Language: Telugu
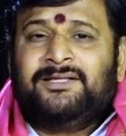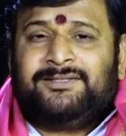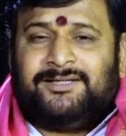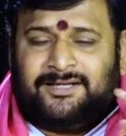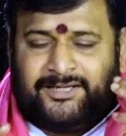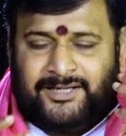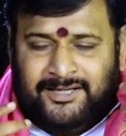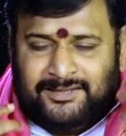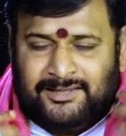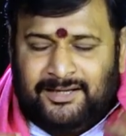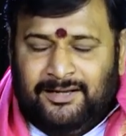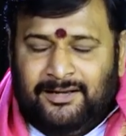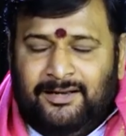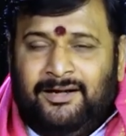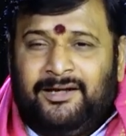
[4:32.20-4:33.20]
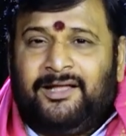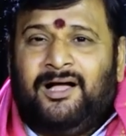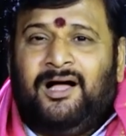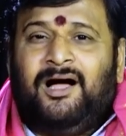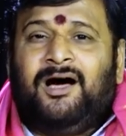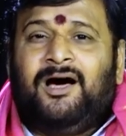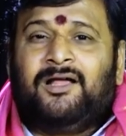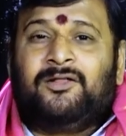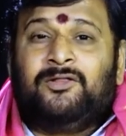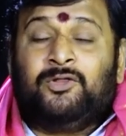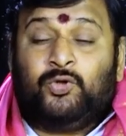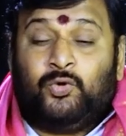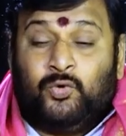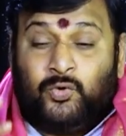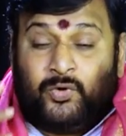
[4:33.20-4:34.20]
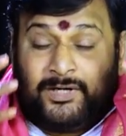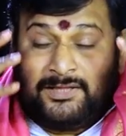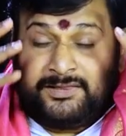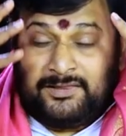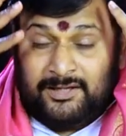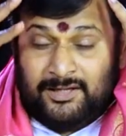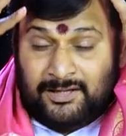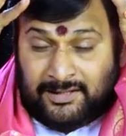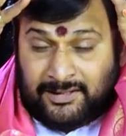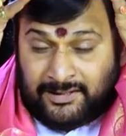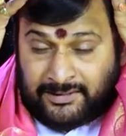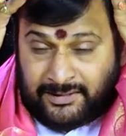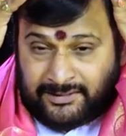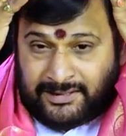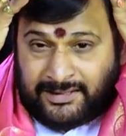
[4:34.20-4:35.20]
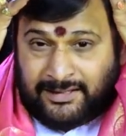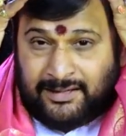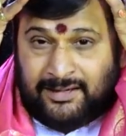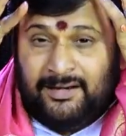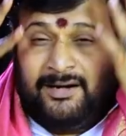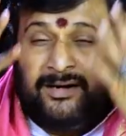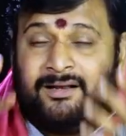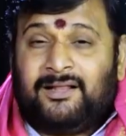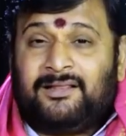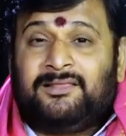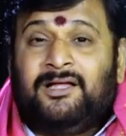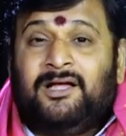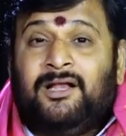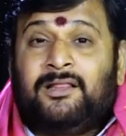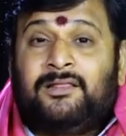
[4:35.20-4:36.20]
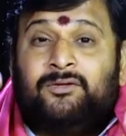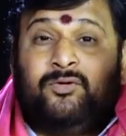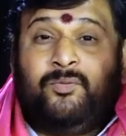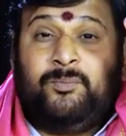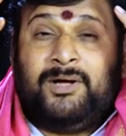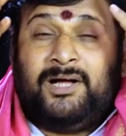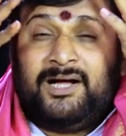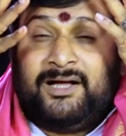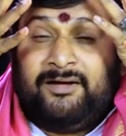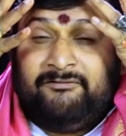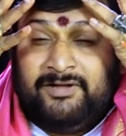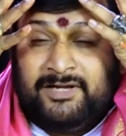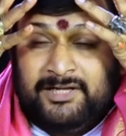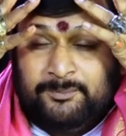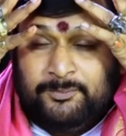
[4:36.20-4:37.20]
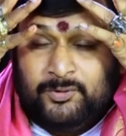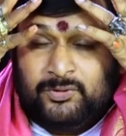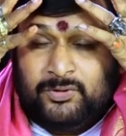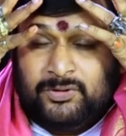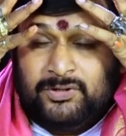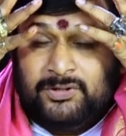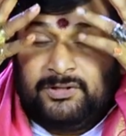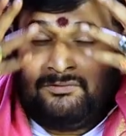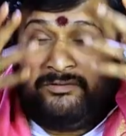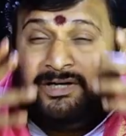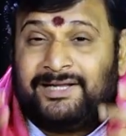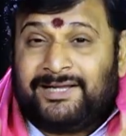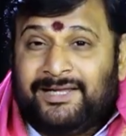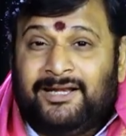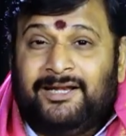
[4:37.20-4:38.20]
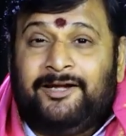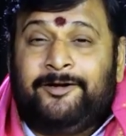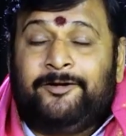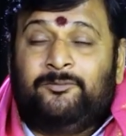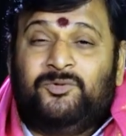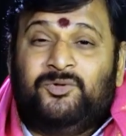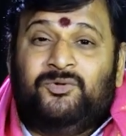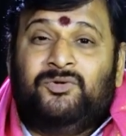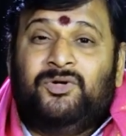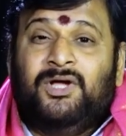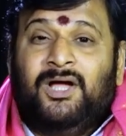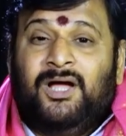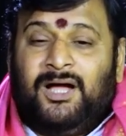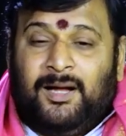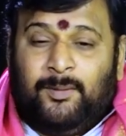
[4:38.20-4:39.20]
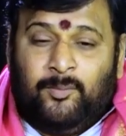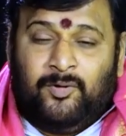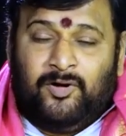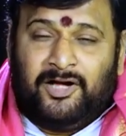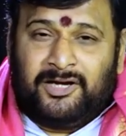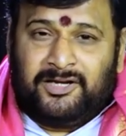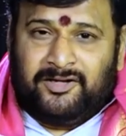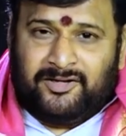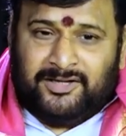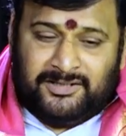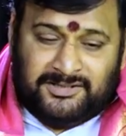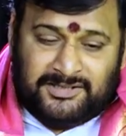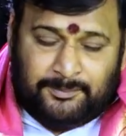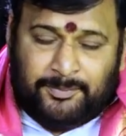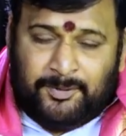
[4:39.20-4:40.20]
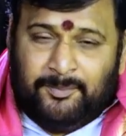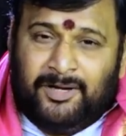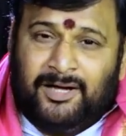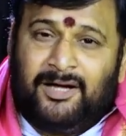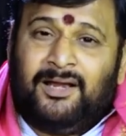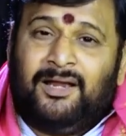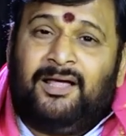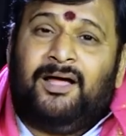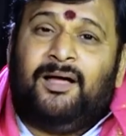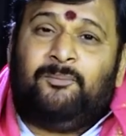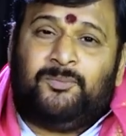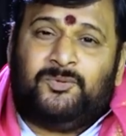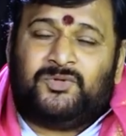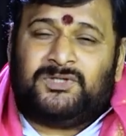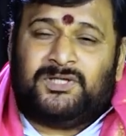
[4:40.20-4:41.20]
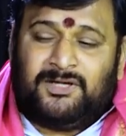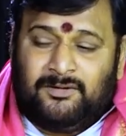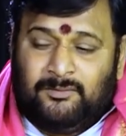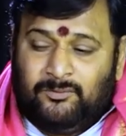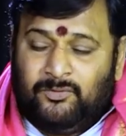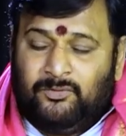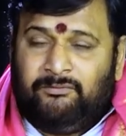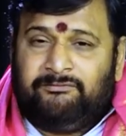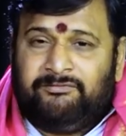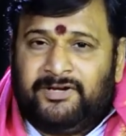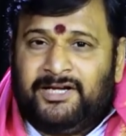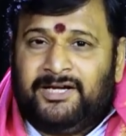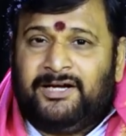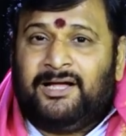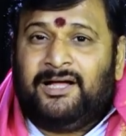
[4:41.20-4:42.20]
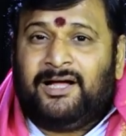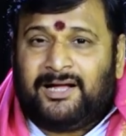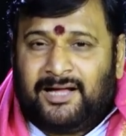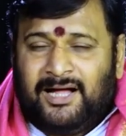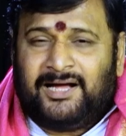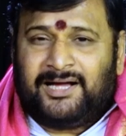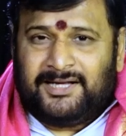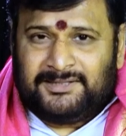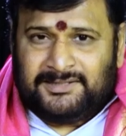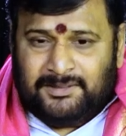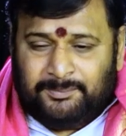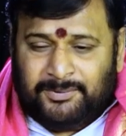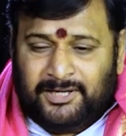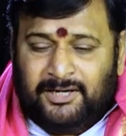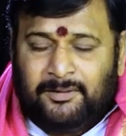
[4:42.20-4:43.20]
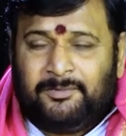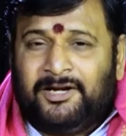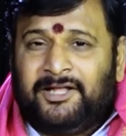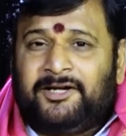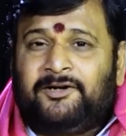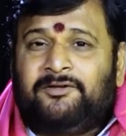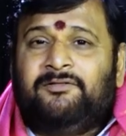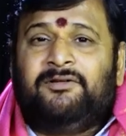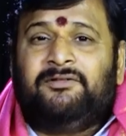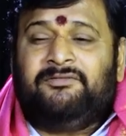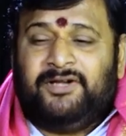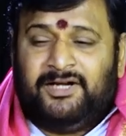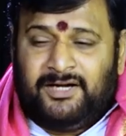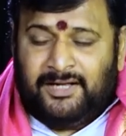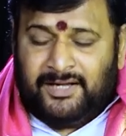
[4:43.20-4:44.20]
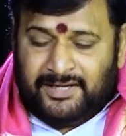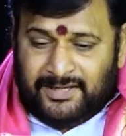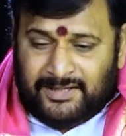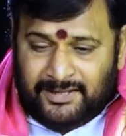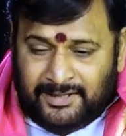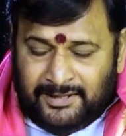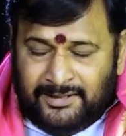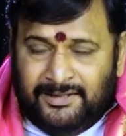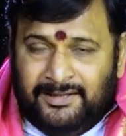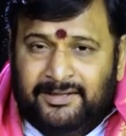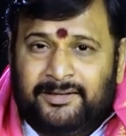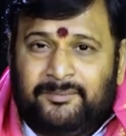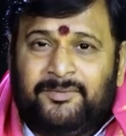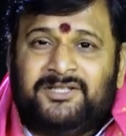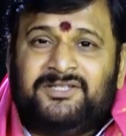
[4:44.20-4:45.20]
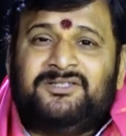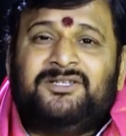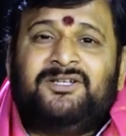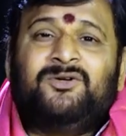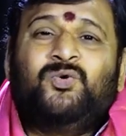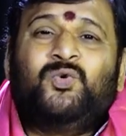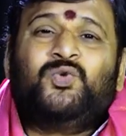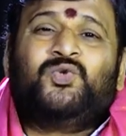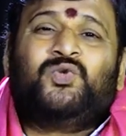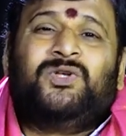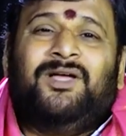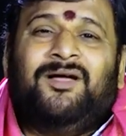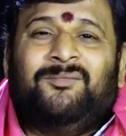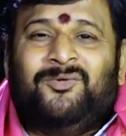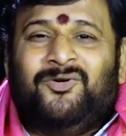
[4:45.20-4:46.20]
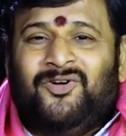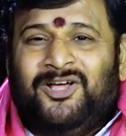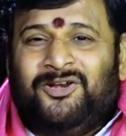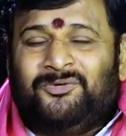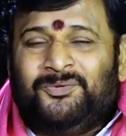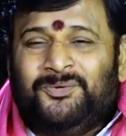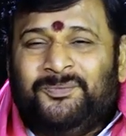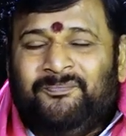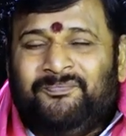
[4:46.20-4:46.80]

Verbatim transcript: చక్కటి తెల్లటి హారంతో రత్నాలంతా తెల్లటి రత్నాలతో బాగా వెలిగిపోతున్నటువంటి కిరీటము అమ్మవారి యొక్క జపమాల పుస్తకము వీణ ఆ కచ్చపి అనబడేటటువంటి వీణ ఇన్నింటి మధ్యన కూర్చొని అమ్మవారు